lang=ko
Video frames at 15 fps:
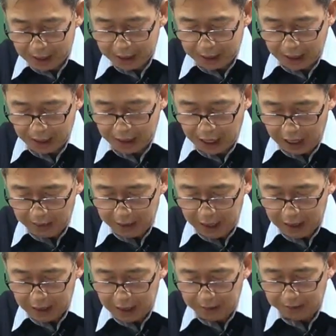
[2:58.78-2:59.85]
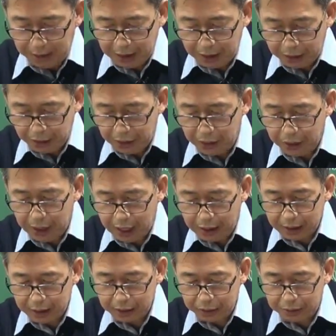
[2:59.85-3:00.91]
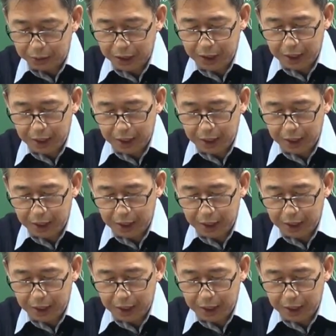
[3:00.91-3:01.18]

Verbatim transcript: 자, 다음에 이제 밑으로 가서지 보게